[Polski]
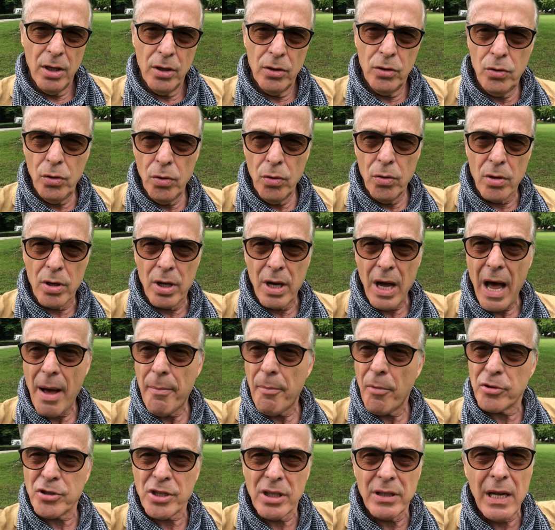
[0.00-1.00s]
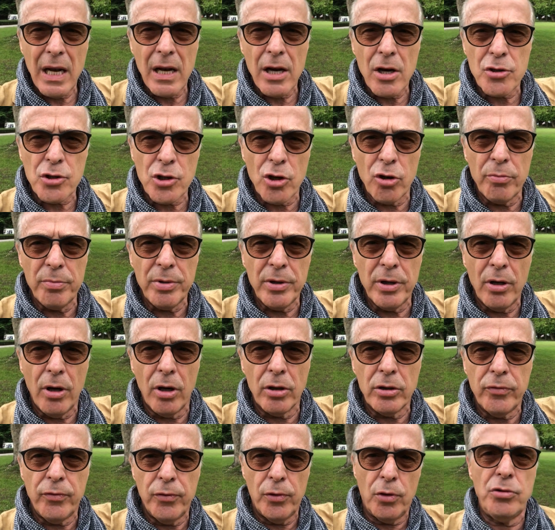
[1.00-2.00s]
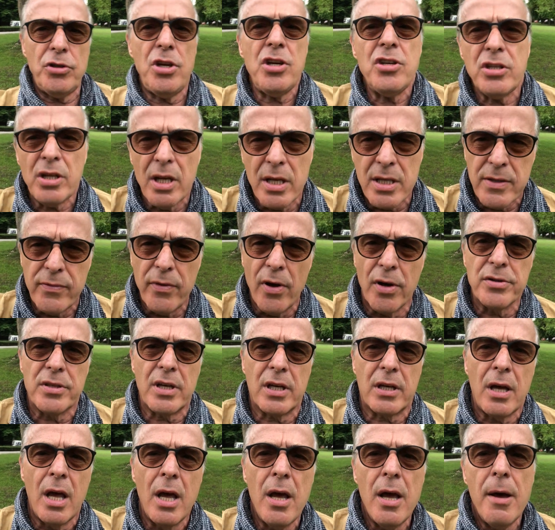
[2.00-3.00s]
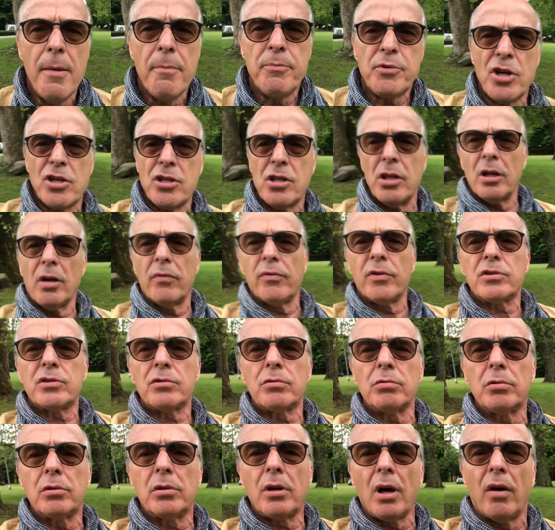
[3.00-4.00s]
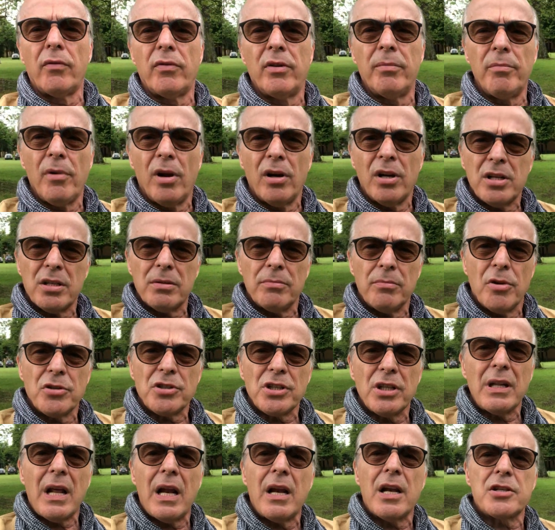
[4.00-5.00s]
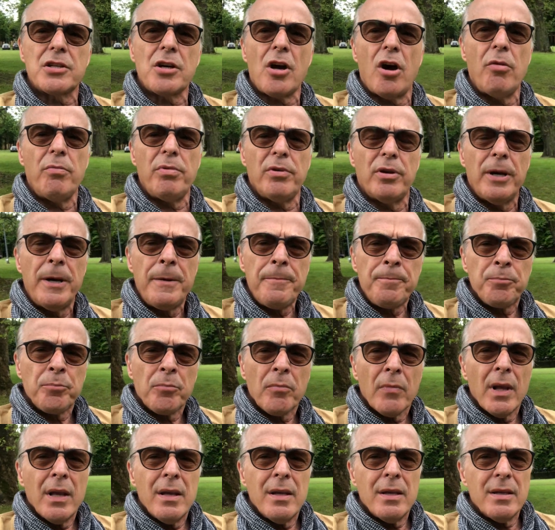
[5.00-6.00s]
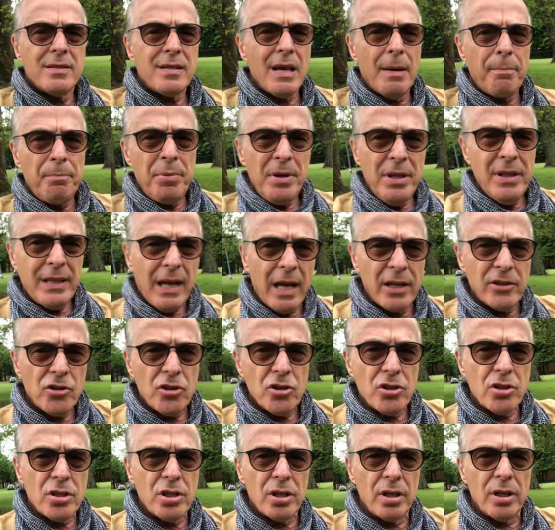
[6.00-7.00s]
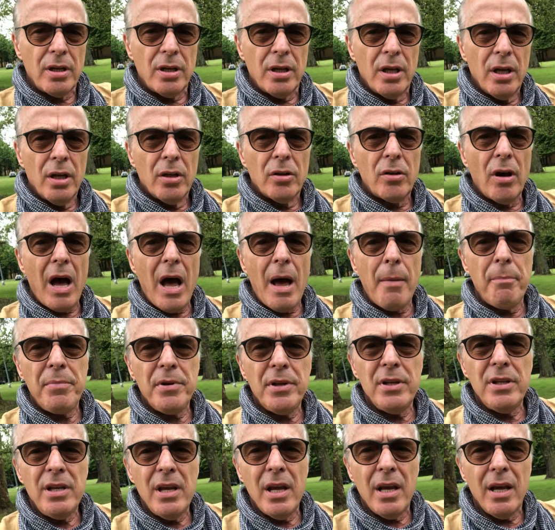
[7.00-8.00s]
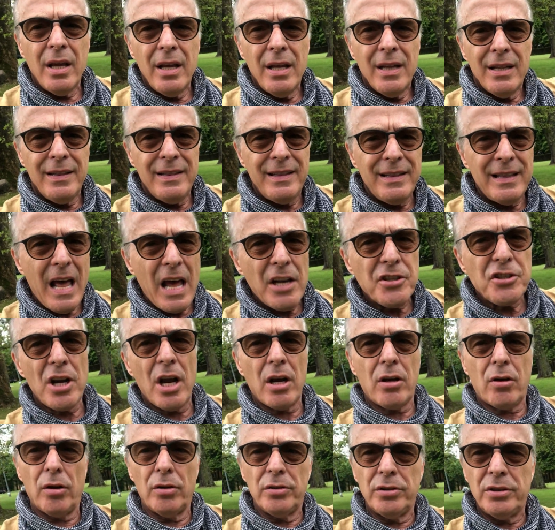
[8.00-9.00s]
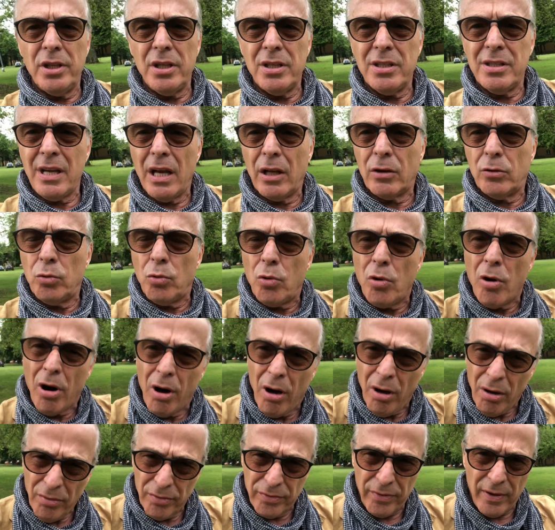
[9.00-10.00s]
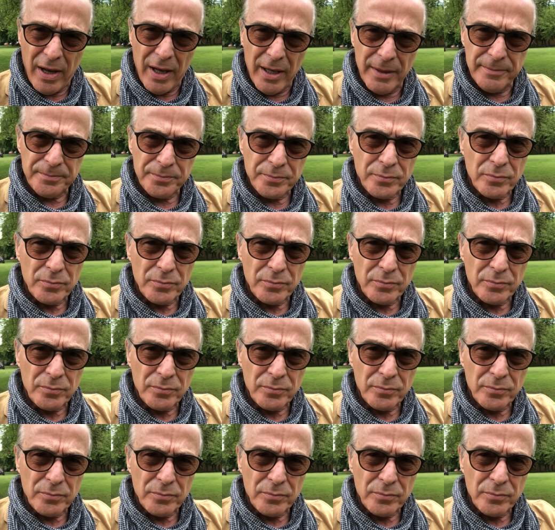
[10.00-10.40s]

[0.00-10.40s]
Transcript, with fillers: duch, a może należałoby odwrócić ten związek przyczynowo-skutkowy. Może należałoby zapytać, czy to aby nie nasza kondycja duchowa,